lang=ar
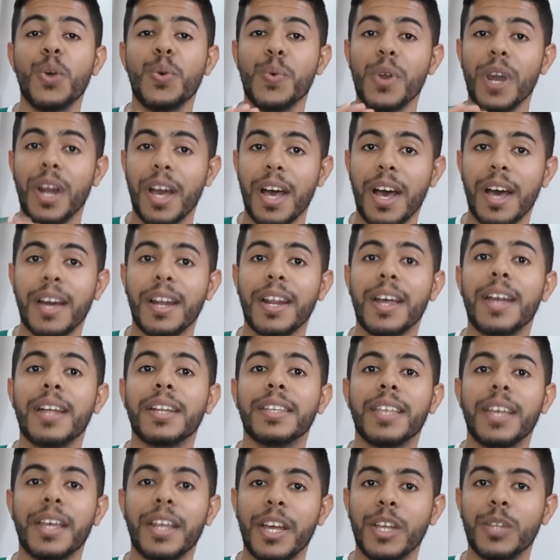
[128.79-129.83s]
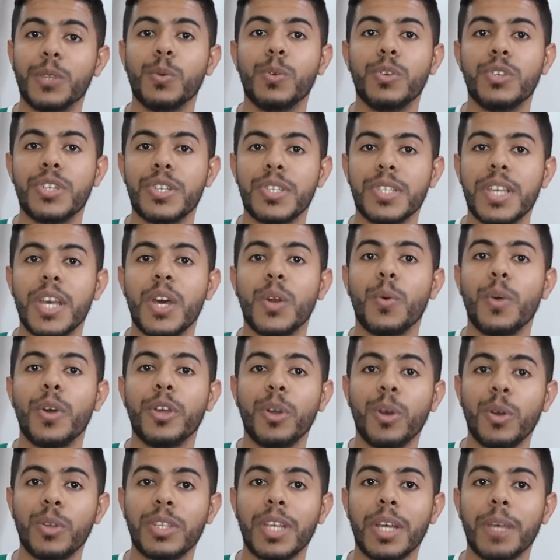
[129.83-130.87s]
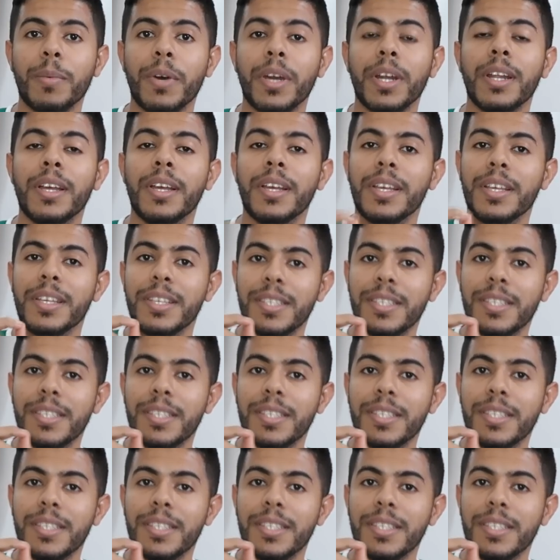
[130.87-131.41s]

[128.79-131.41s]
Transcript: والقرار دارته الجزائر ويعتبر